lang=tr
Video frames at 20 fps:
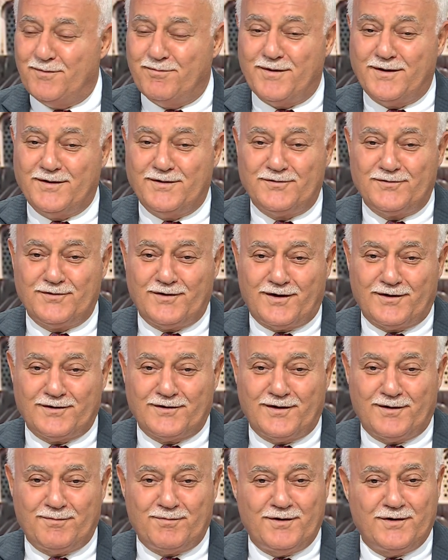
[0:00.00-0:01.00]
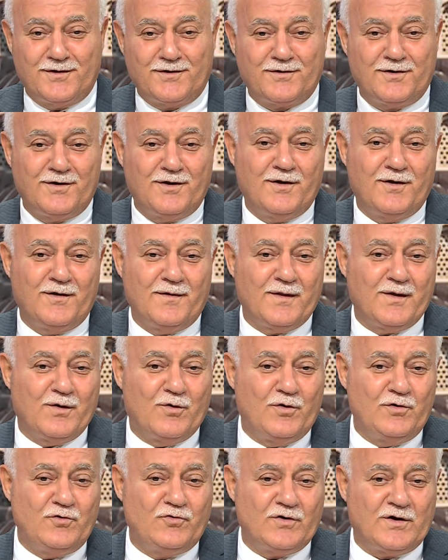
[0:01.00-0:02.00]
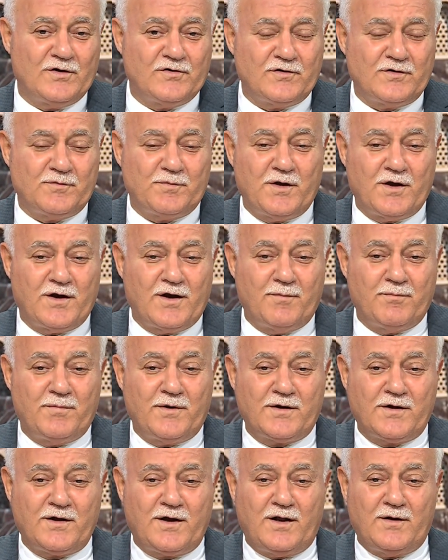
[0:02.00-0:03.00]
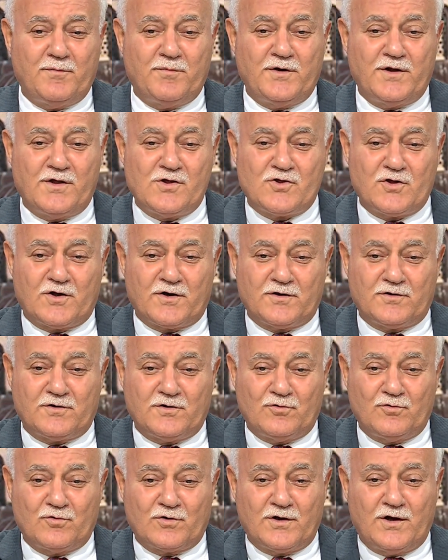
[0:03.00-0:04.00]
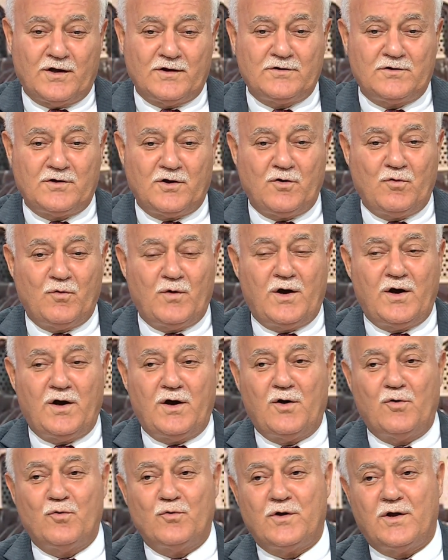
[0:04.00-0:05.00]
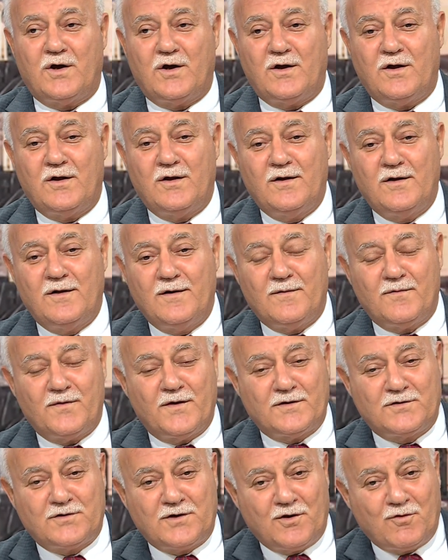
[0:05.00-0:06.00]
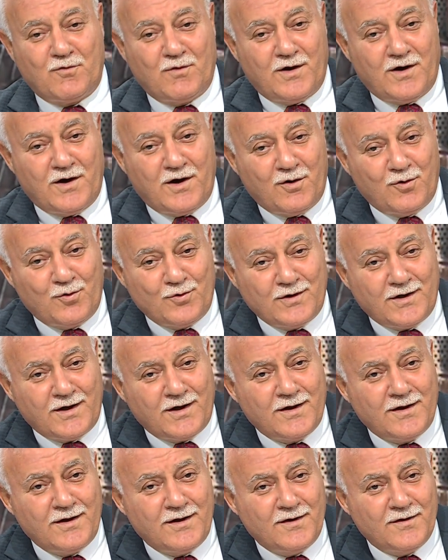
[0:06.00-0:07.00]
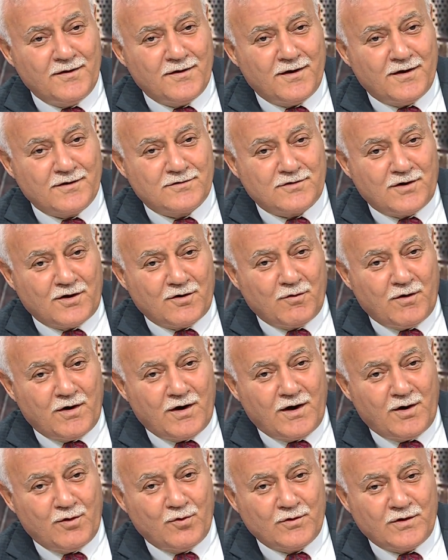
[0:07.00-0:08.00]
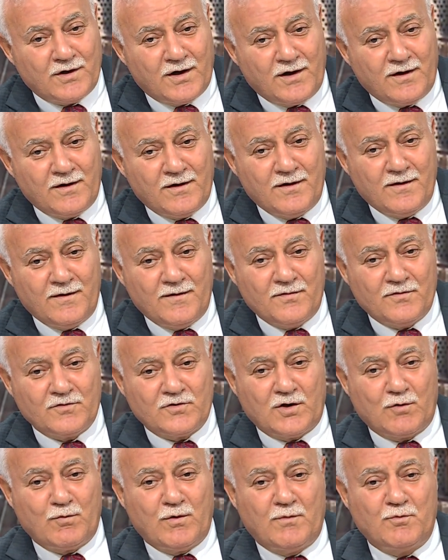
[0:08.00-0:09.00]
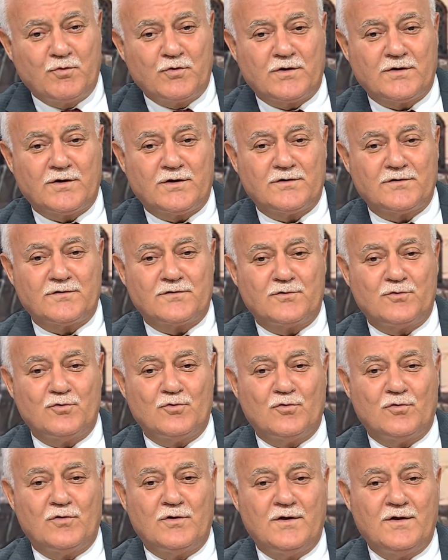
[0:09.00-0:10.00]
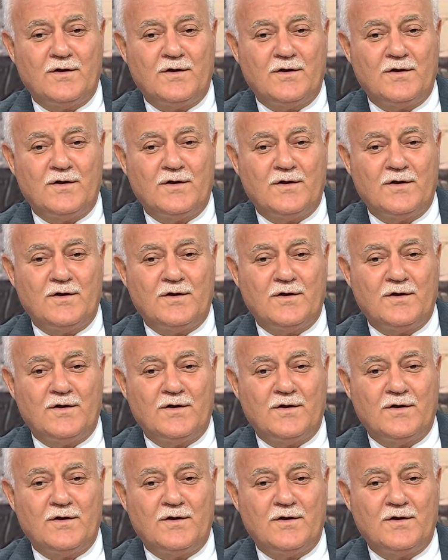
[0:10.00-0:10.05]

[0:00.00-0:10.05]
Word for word: bilmeyiz. Allah bilir. Onun için Hazreti Peygamber kalbine işaret ediyor. Et Ettakva hahuna. Ettakva hahuna. takva hahuna. Takva buradadır diyor.